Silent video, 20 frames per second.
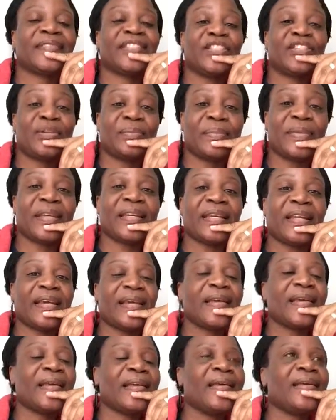je mets
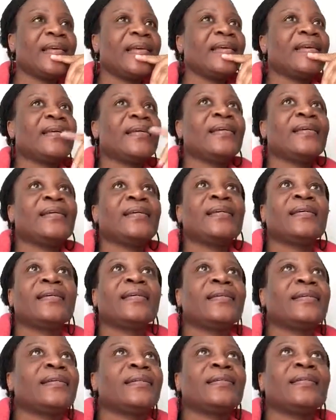là.
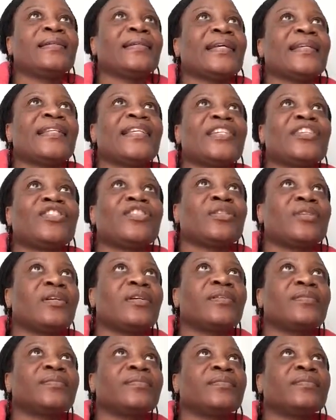Il y a des
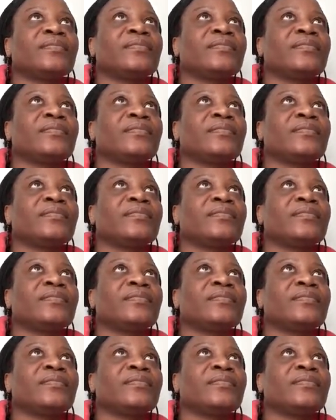gens,